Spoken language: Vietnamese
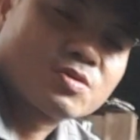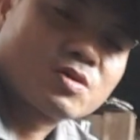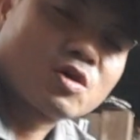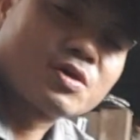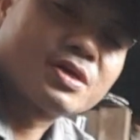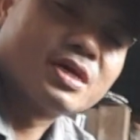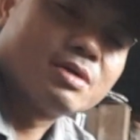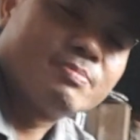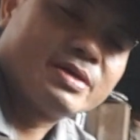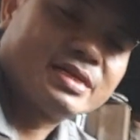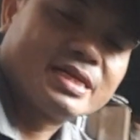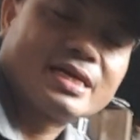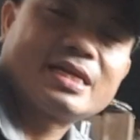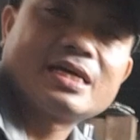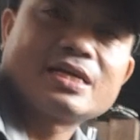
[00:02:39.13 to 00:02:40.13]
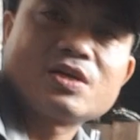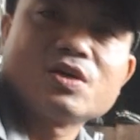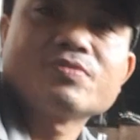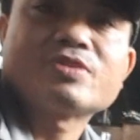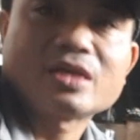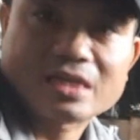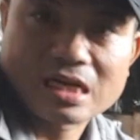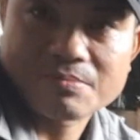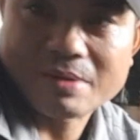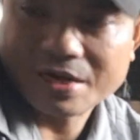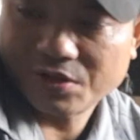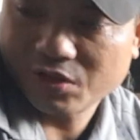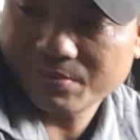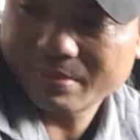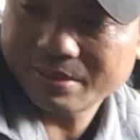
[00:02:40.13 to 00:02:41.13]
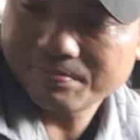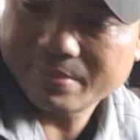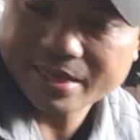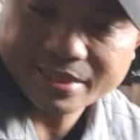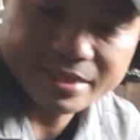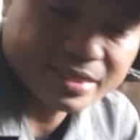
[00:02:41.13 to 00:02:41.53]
con người mình là là nói thật các bạn rồi mình biết